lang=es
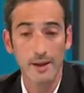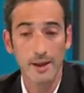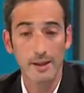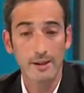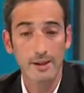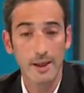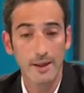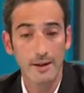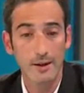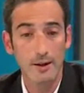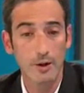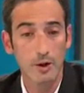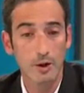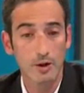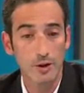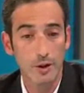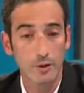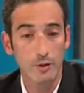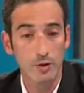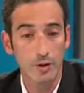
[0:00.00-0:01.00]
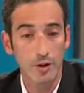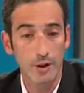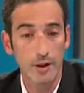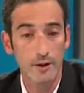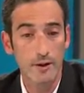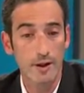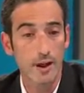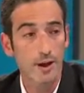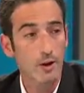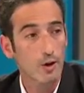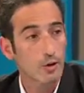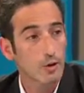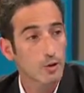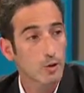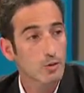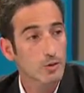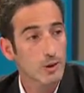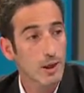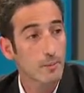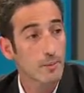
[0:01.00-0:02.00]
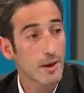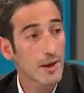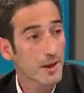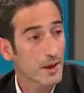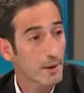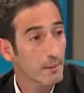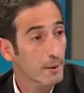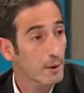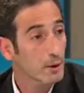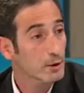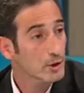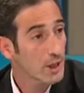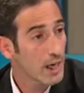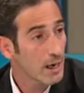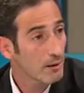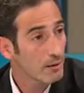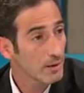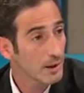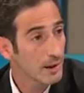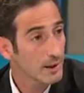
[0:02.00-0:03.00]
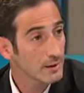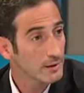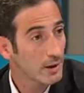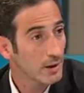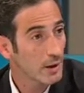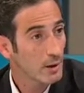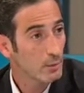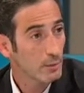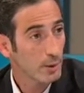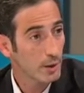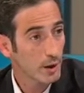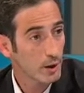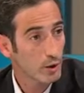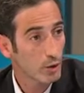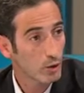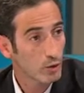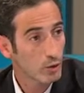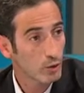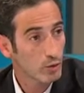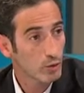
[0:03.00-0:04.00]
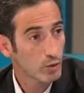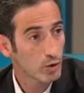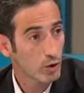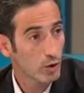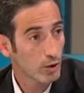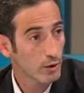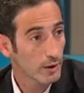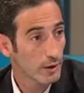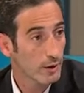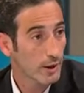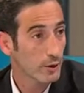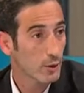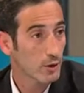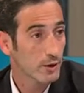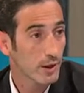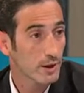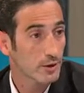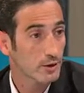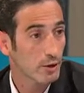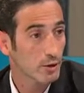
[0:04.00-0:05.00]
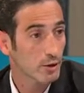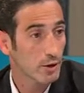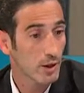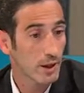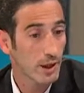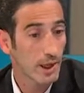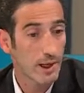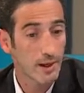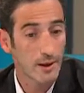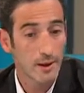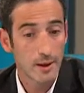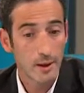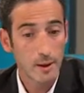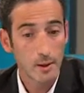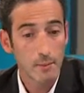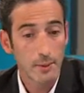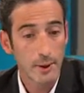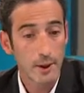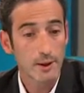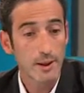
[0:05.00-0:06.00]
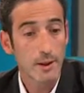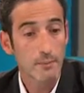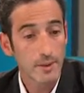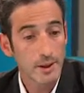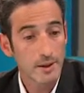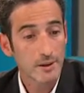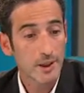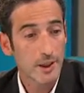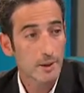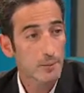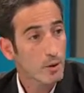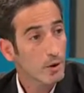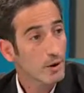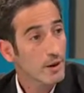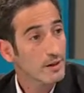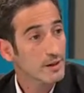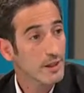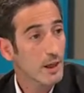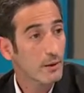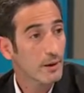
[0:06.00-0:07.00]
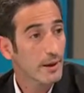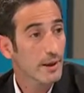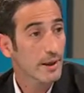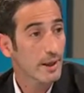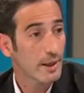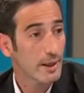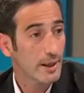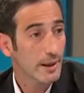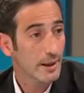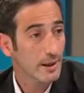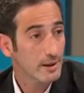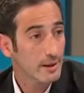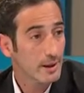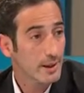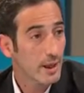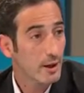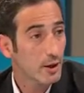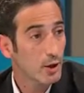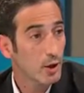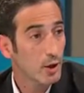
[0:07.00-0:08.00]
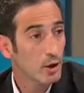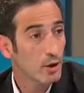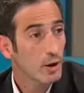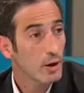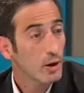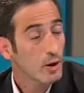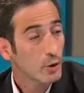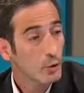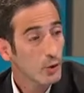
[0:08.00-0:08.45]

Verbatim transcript: Están los autores de las conductas más reprochables por el conjunto de nuestra sociedad pero también tenemos que saber que en la Argentina de hoy